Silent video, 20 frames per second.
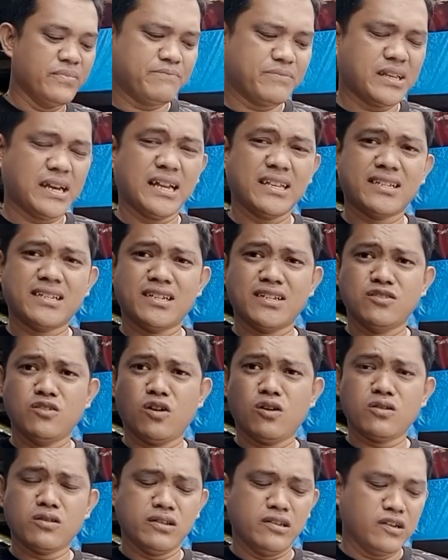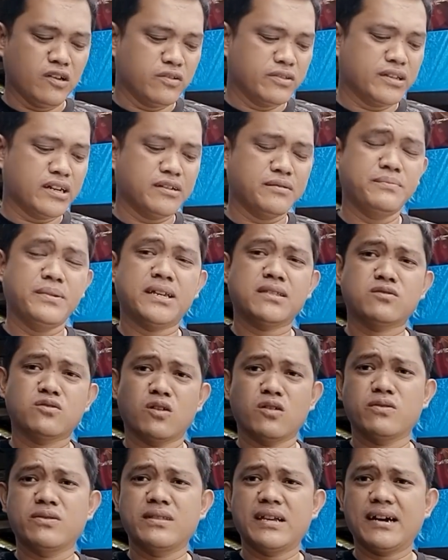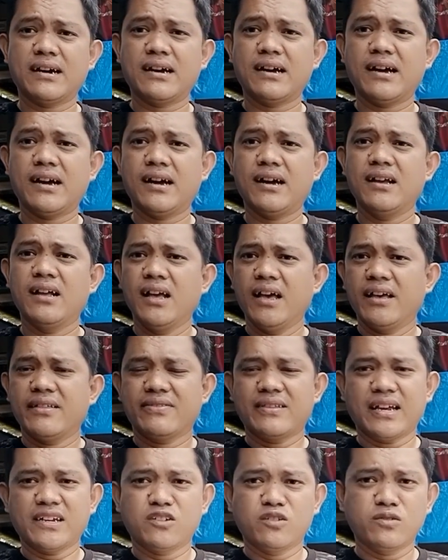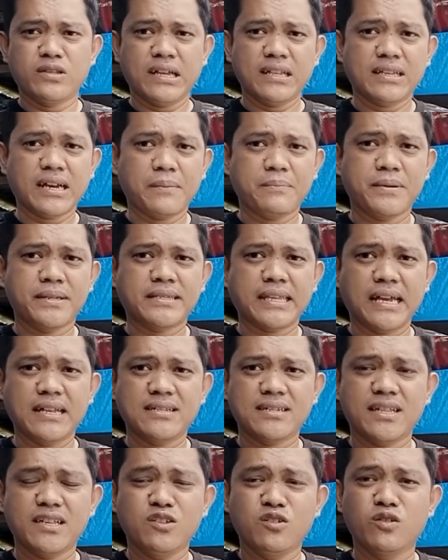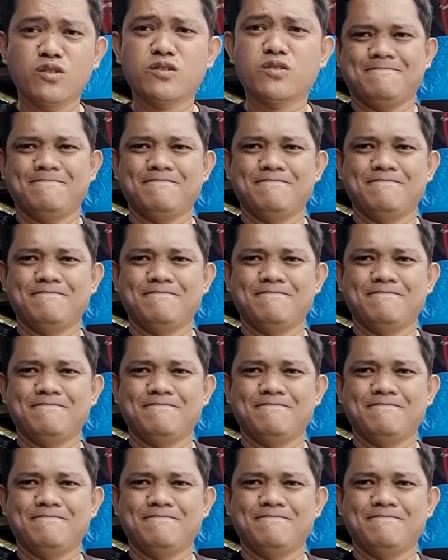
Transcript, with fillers: at si Doc Leonard Victor ng uh, National Capital Region. So,